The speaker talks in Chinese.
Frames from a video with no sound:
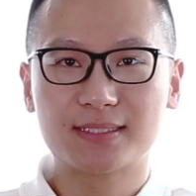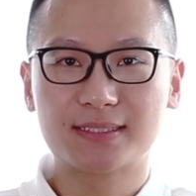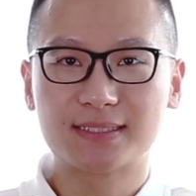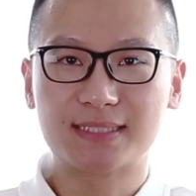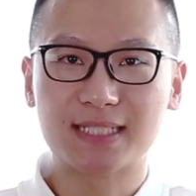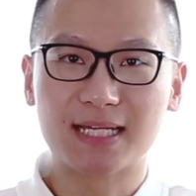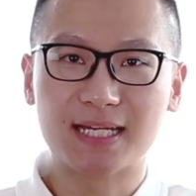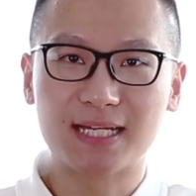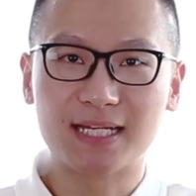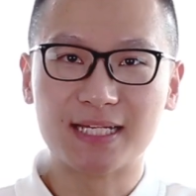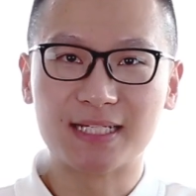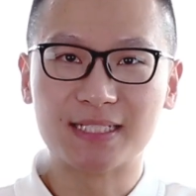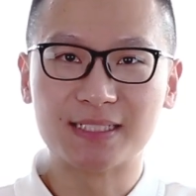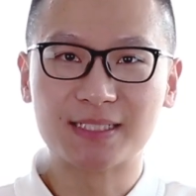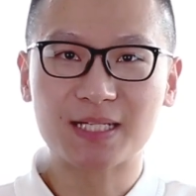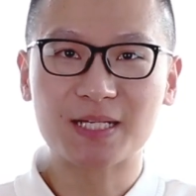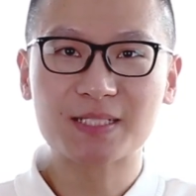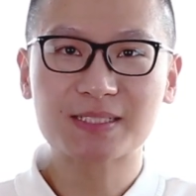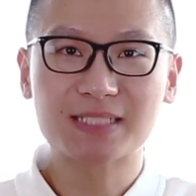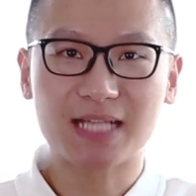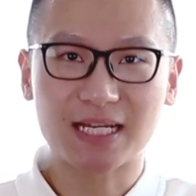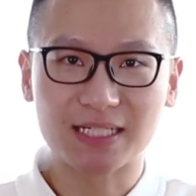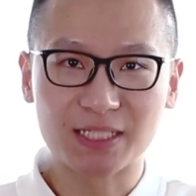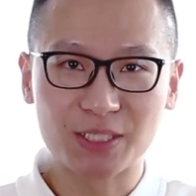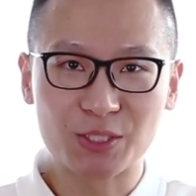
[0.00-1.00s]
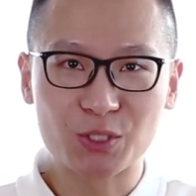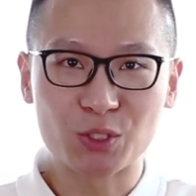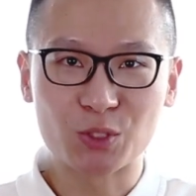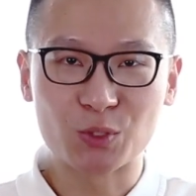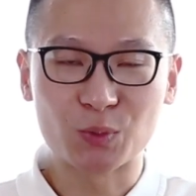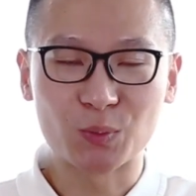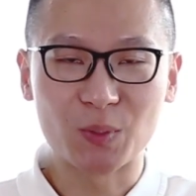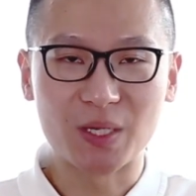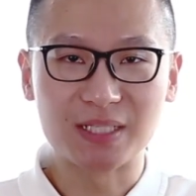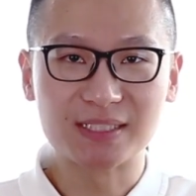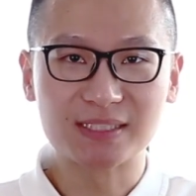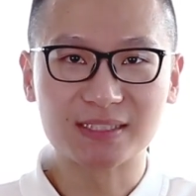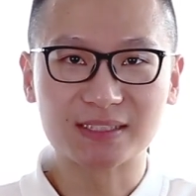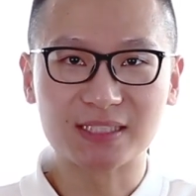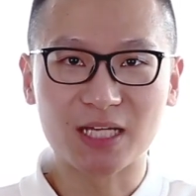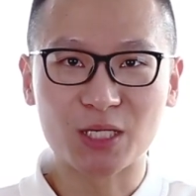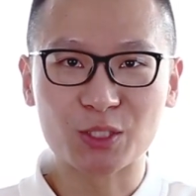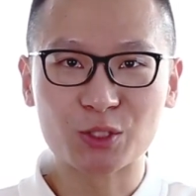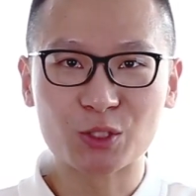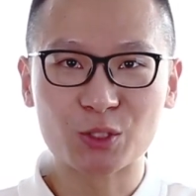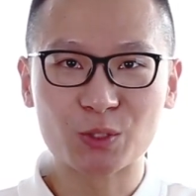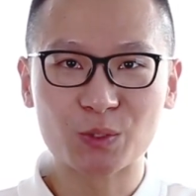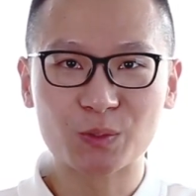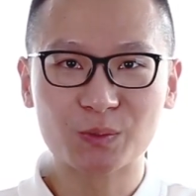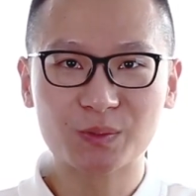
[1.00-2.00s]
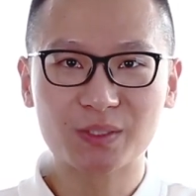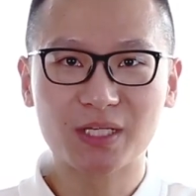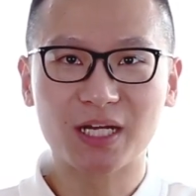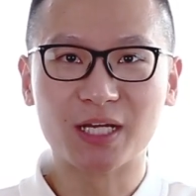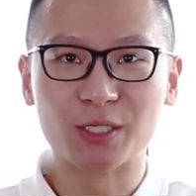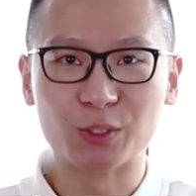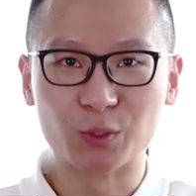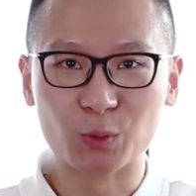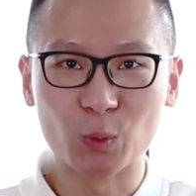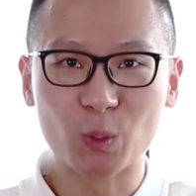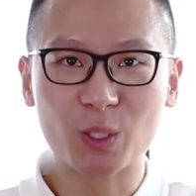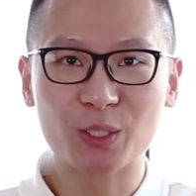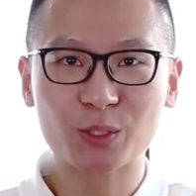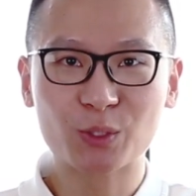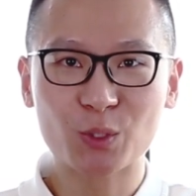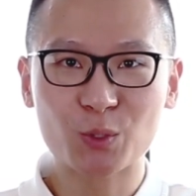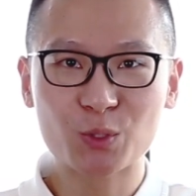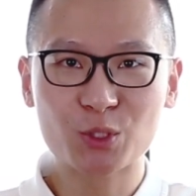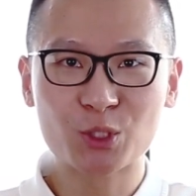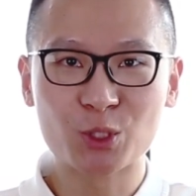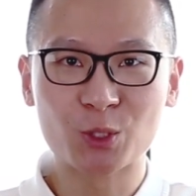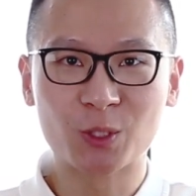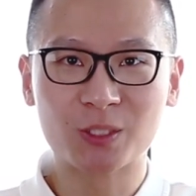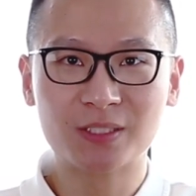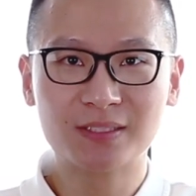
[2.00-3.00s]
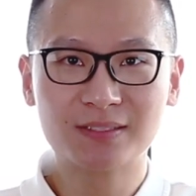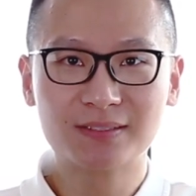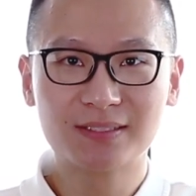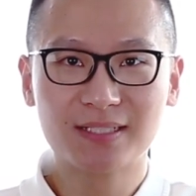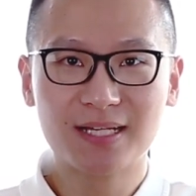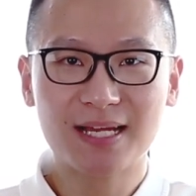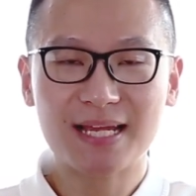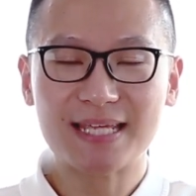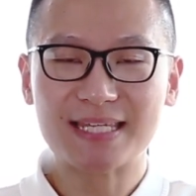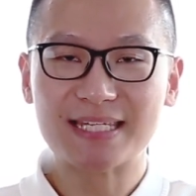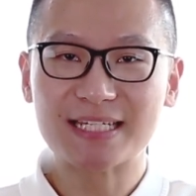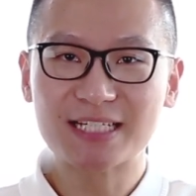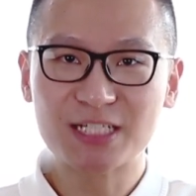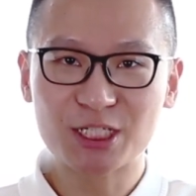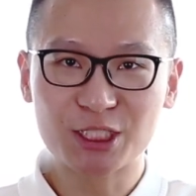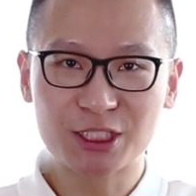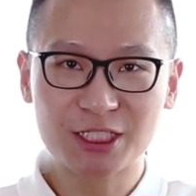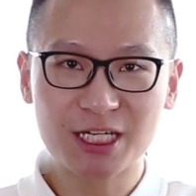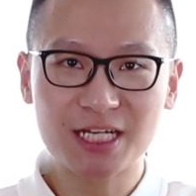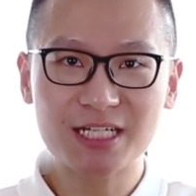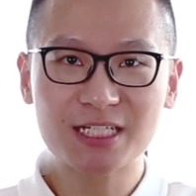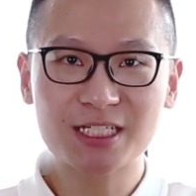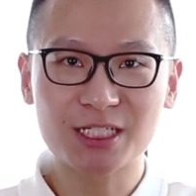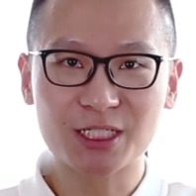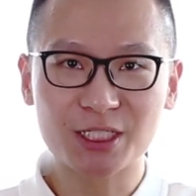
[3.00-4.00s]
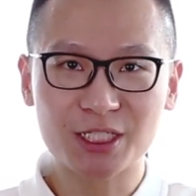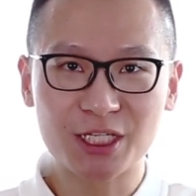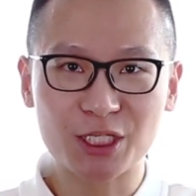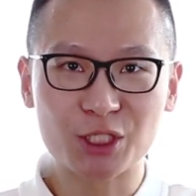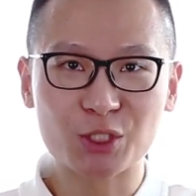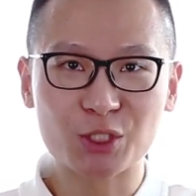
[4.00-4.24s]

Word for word: 在当下的艺术环境当中，很多人都说。一个真正